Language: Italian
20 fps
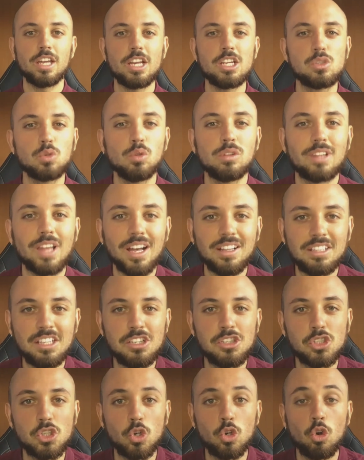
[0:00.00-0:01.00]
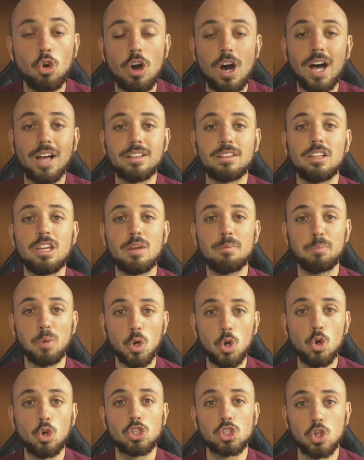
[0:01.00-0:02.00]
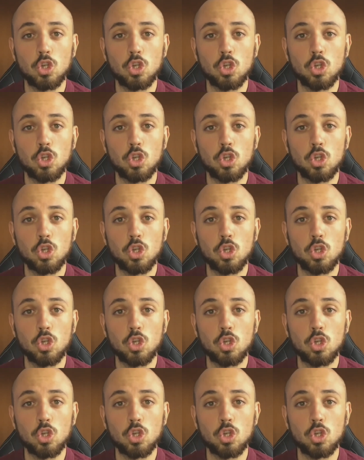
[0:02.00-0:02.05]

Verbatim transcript: I risultati sono a dir poco